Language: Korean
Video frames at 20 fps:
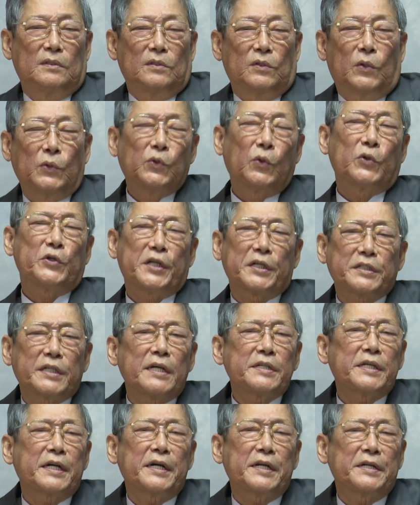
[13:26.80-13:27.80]
근데 동
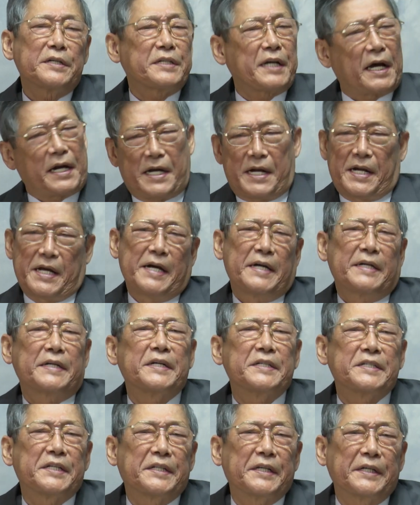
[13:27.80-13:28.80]
식사 시간을 잘 알아,
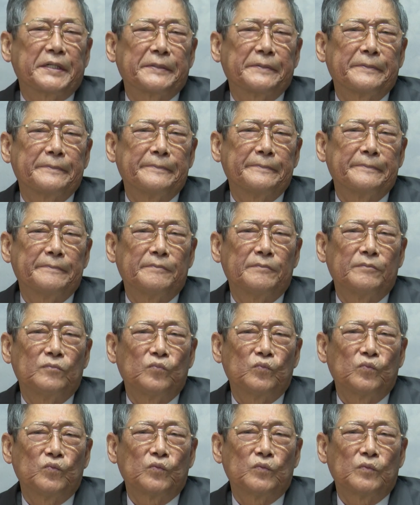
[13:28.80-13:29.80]
거지들.
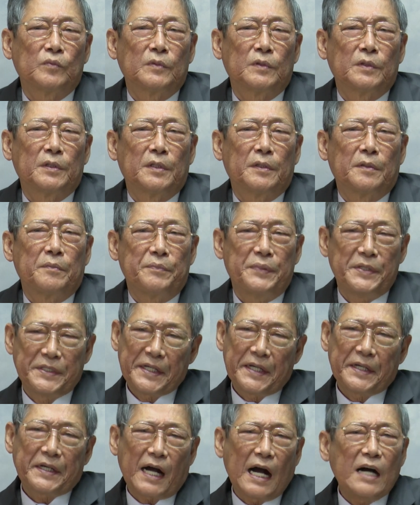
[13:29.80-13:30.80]

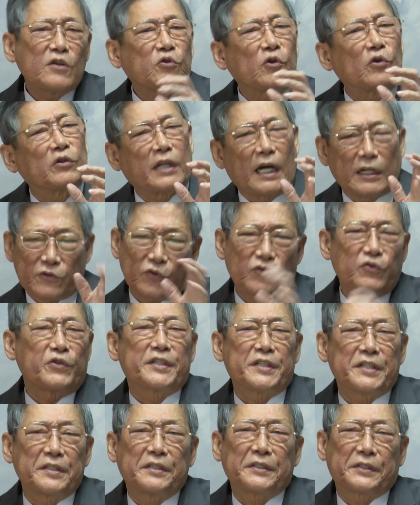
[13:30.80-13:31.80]
미제 깡통 다
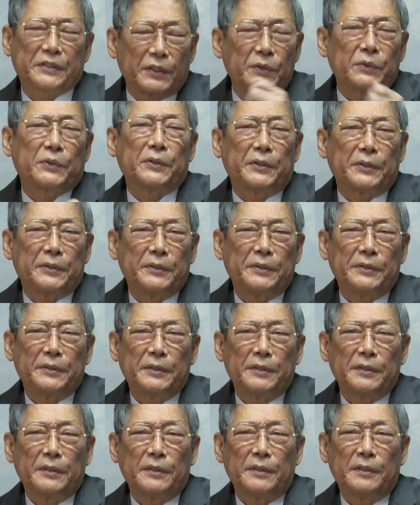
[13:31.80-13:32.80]
쭈그러진 것 들고.
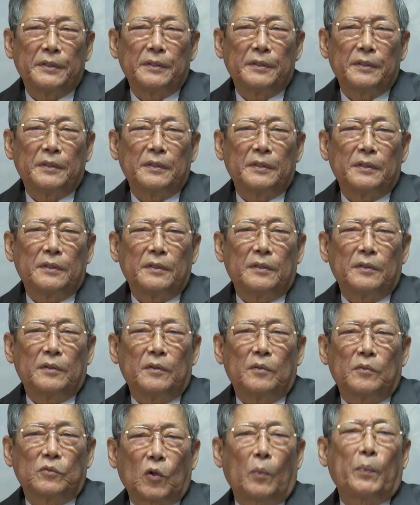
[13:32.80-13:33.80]

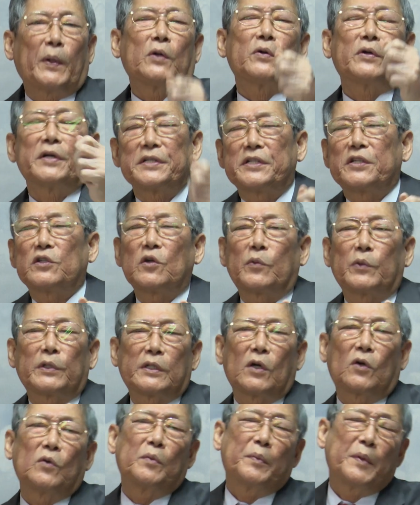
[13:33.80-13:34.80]
똑바로 걷지도
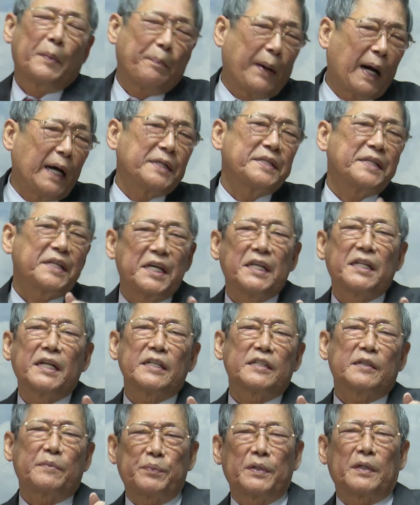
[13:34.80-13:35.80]
못하고 뭐 반
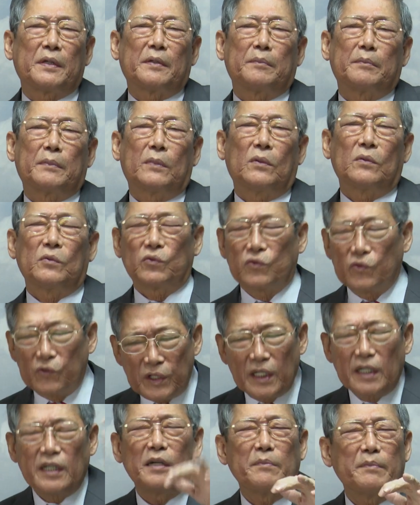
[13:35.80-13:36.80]
기다시피 뭐
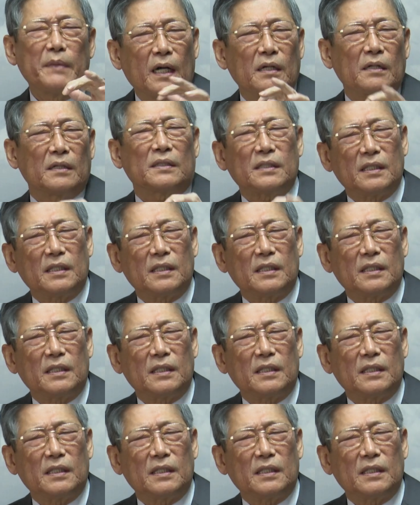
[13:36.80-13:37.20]
누더기를 막